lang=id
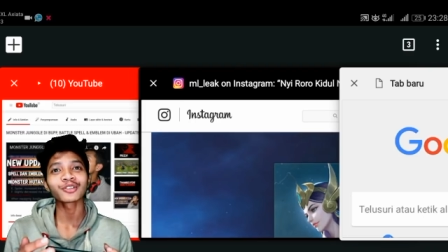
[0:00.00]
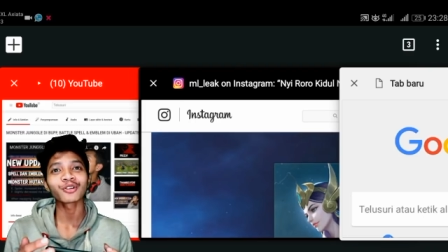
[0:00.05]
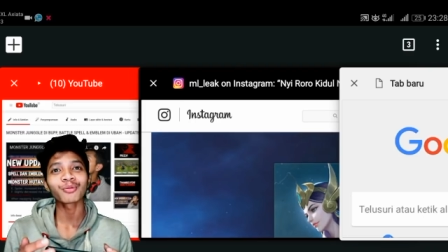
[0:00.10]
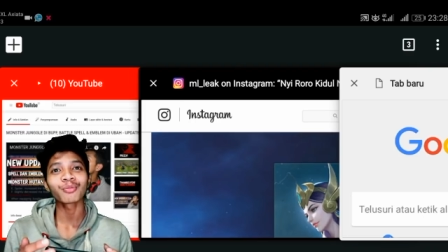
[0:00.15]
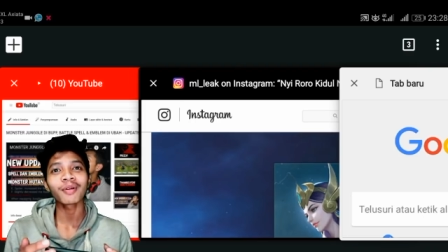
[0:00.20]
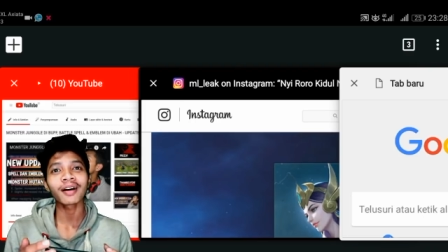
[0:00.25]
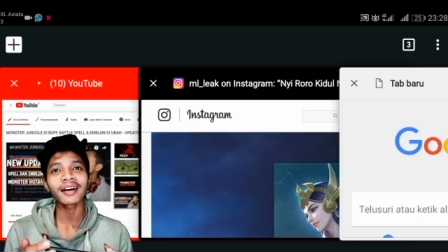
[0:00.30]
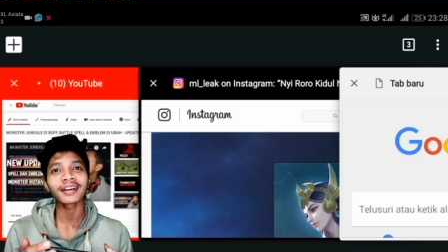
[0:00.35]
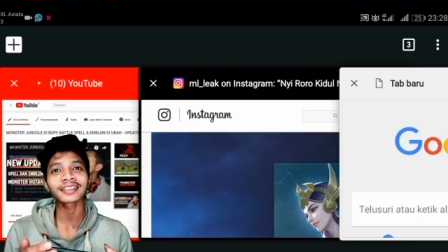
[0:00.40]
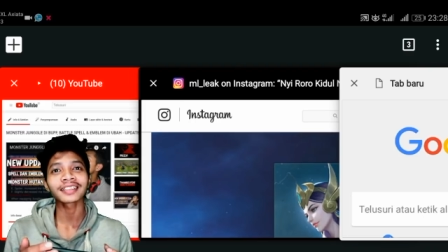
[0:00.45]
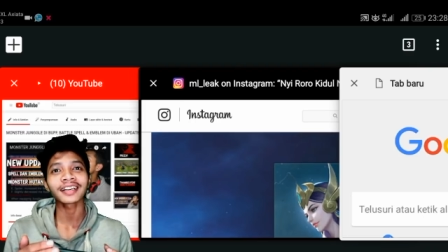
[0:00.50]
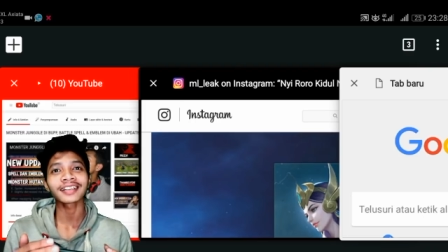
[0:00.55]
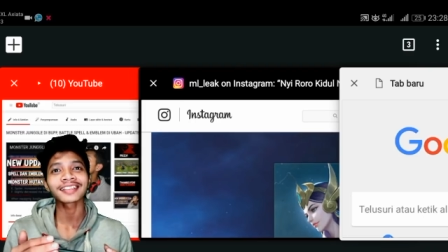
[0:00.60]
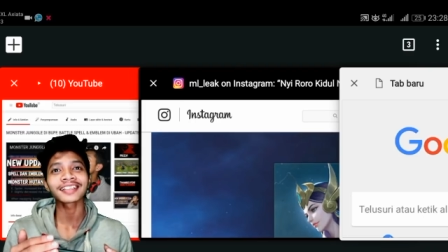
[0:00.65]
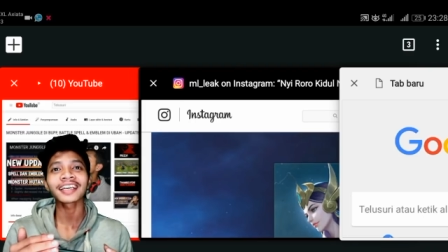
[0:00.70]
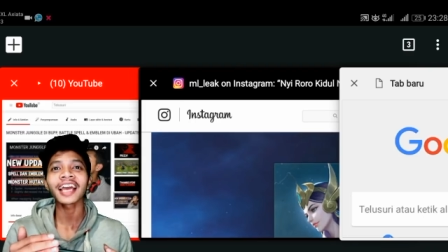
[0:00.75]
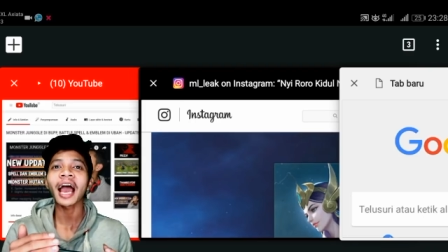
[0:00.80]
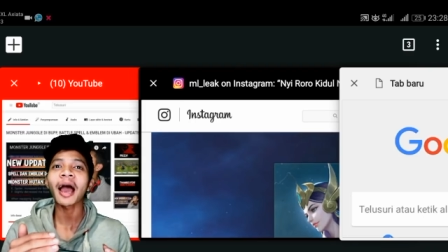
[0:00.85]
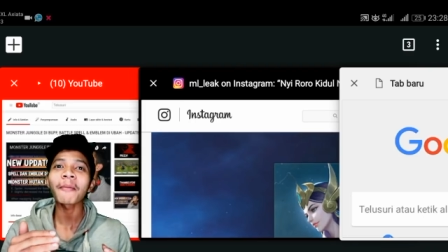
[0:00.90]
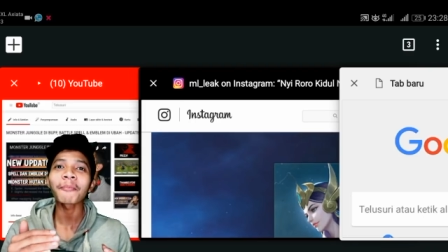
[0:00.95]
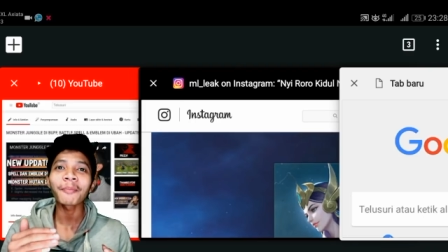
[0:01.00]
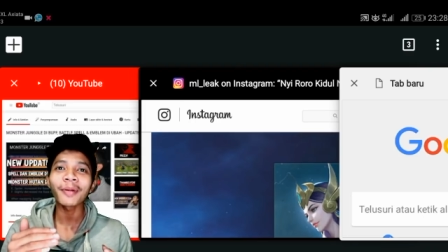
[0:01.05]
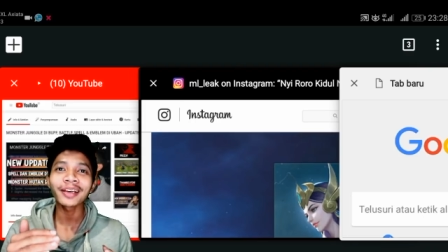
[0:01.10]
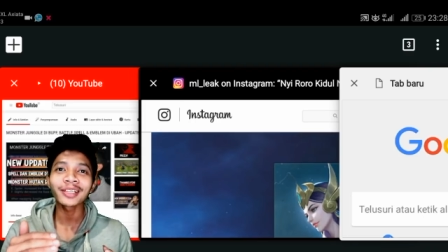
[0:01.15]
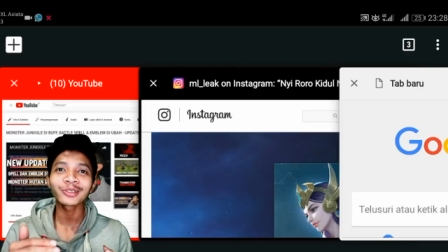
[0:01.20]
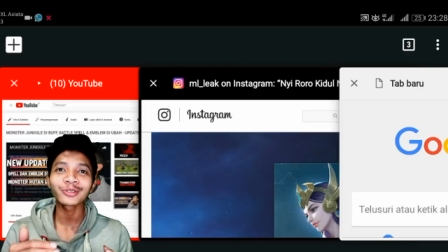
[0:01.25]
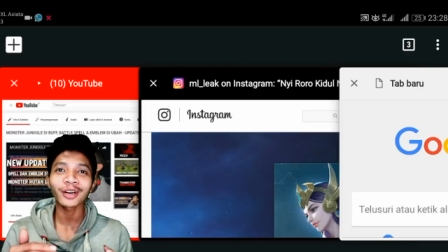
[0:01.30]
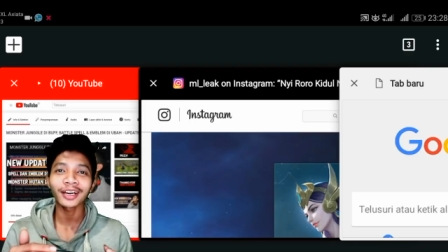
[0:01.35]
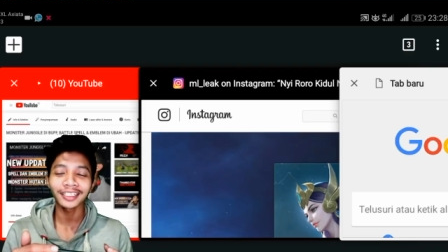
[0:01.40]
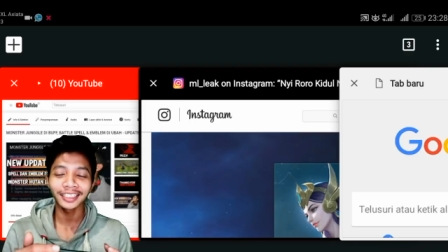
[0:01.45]
coba searching apa
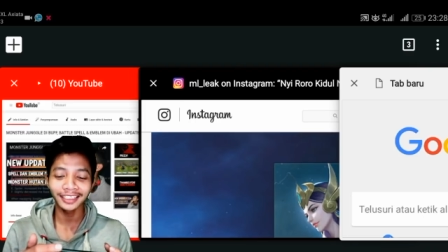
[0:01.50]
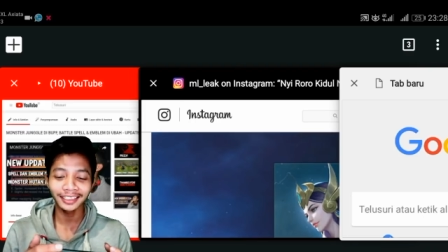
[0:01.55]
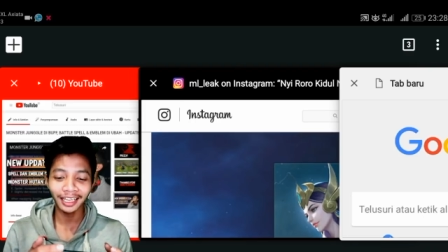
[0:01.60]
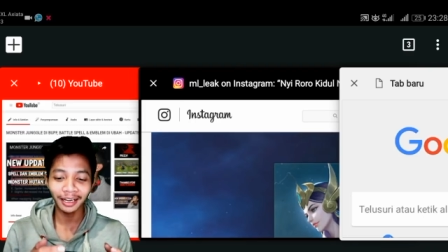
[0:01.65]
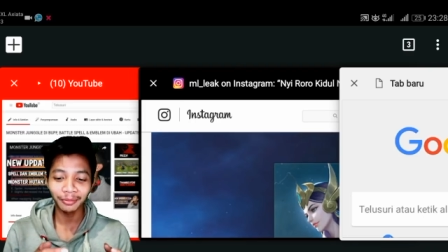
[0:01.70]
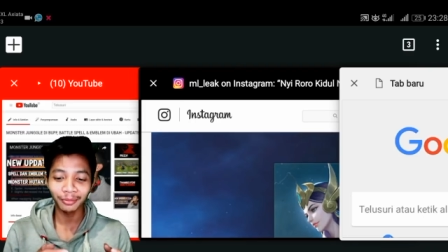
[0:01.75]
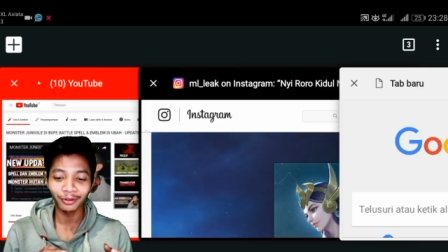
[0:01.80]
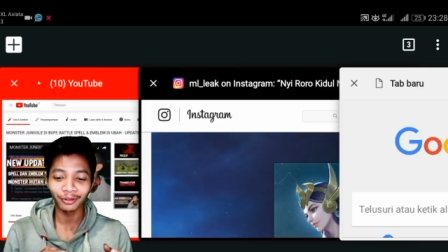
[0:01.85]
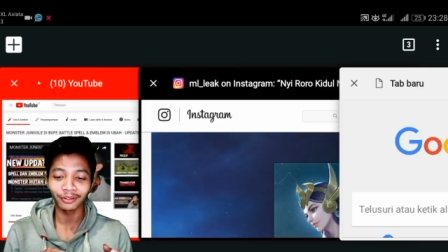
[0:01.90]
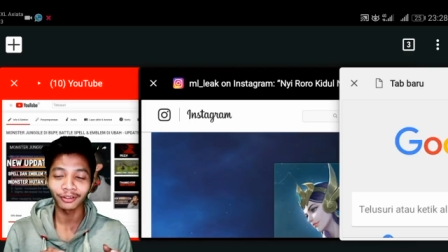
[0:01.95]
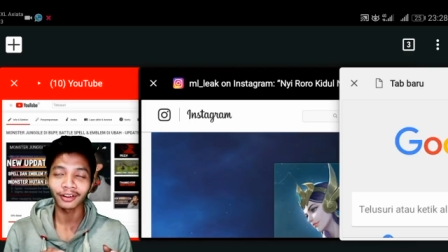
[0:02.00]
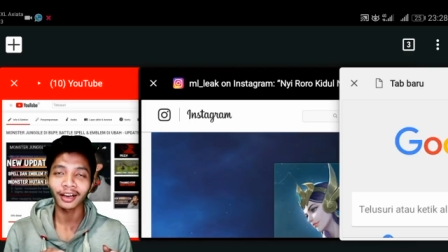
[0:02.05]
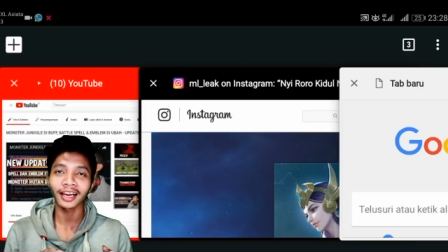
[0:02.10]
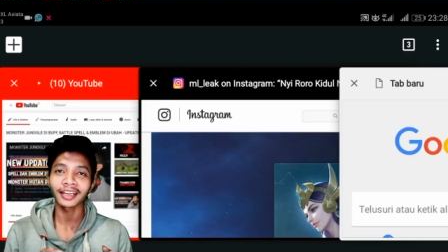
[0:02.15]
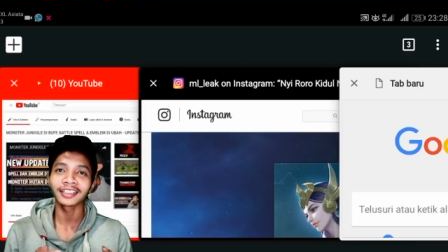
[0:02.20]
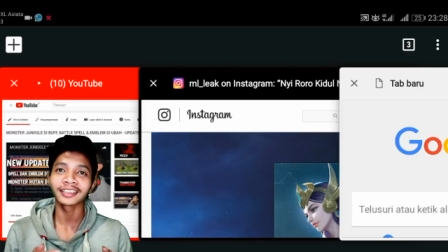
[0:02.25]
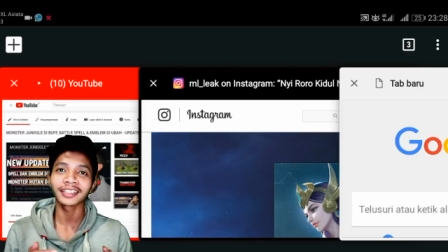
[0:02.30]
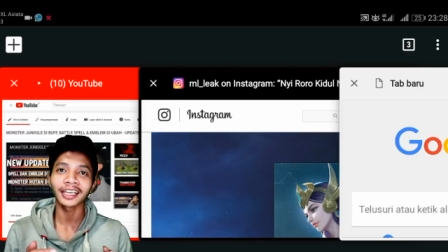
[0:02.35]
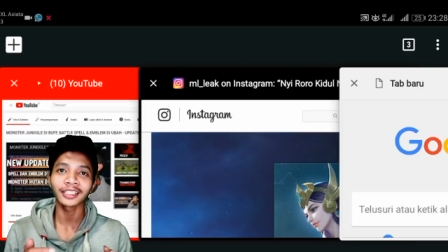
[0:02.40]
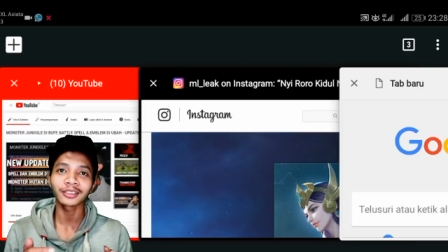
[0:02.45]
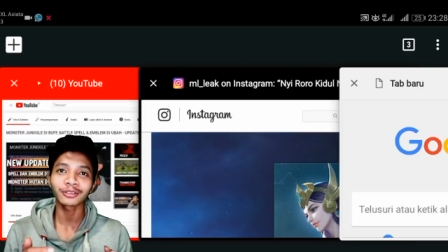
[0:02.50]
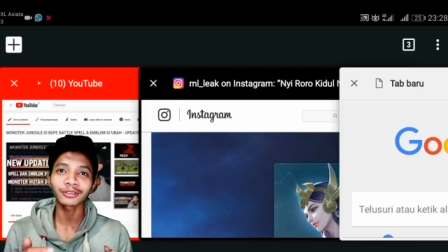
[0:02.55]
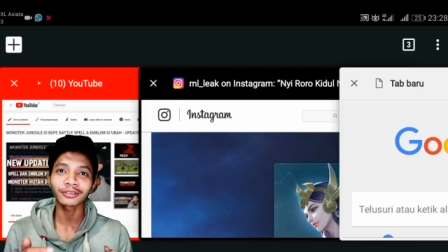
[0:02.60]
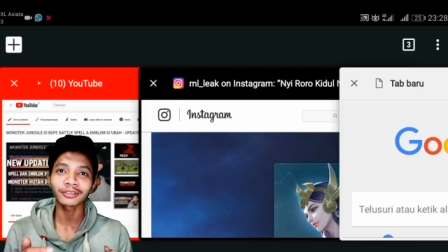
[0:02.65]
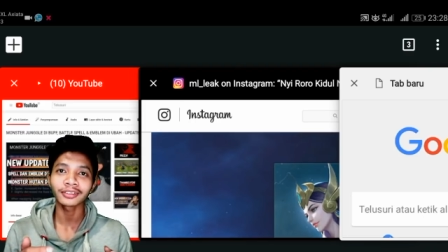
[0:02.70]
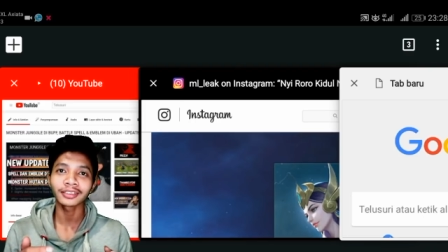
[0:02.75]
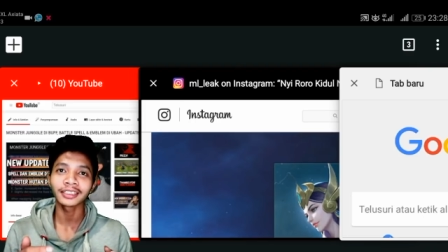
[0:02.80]
itu Kadita bro Kadita itu